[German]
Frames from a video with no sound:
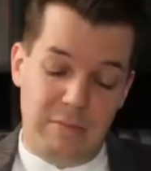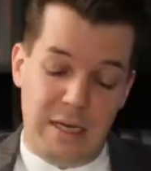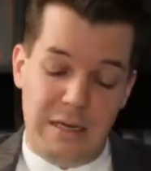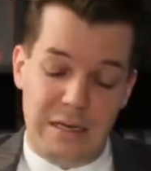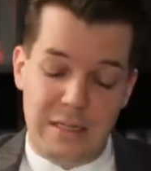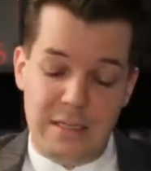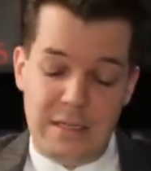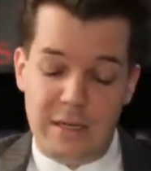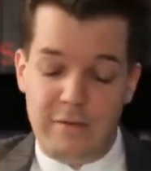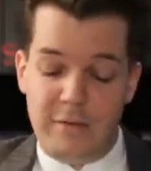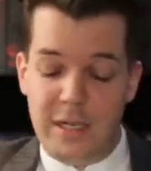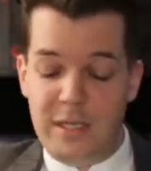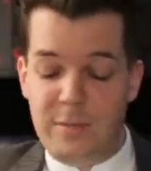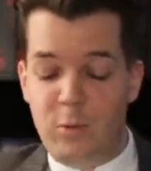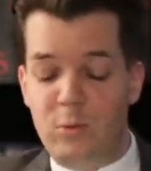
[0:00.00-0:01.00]
Denn Klassentreffen
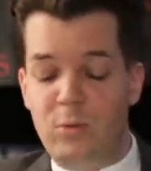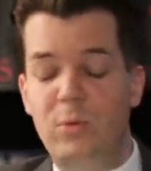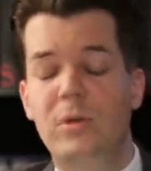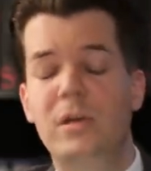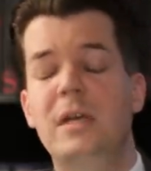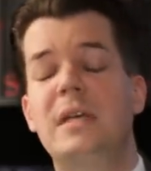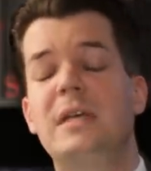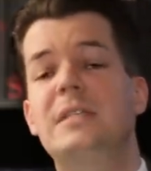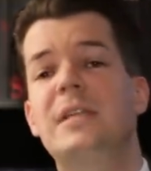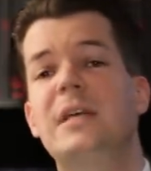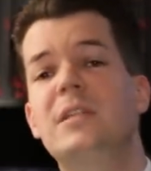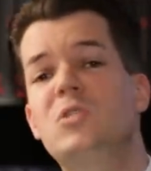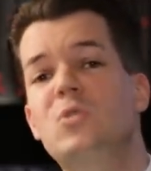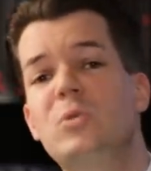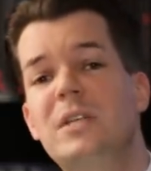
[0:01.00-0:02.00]
1.0 ist
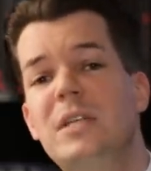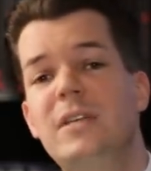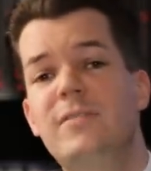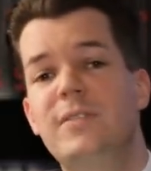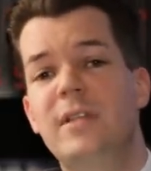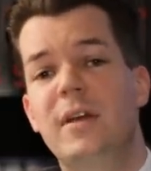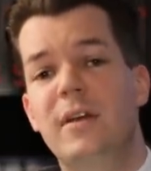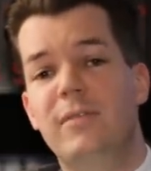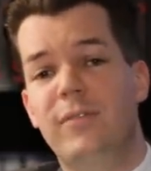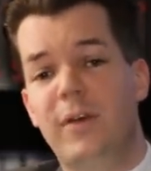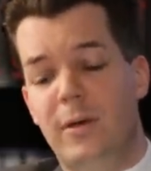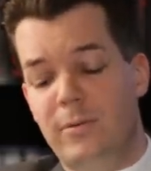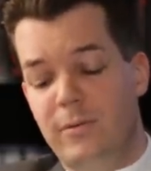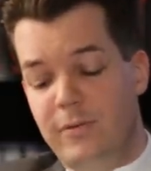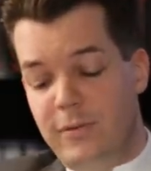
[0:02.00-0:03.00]
ein zutiefst
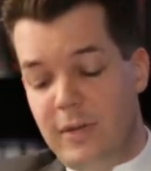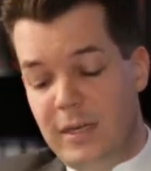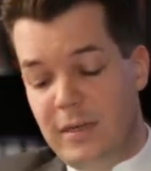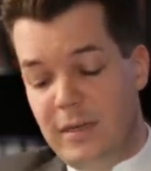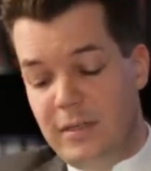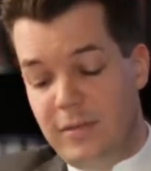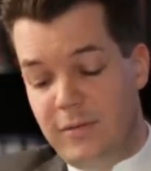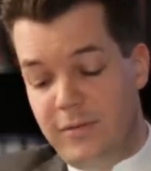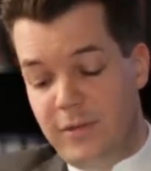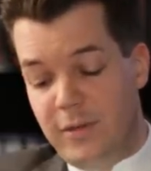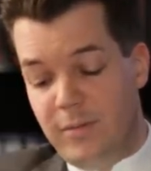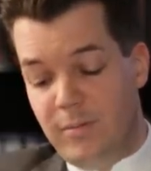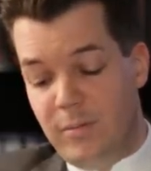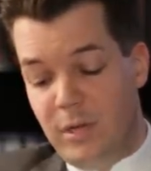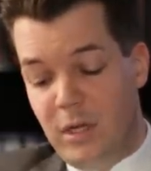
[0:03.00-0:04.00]
frauenfeindlicher
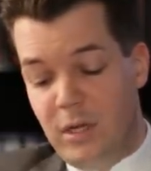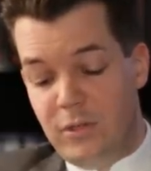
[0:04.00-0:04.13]
Film.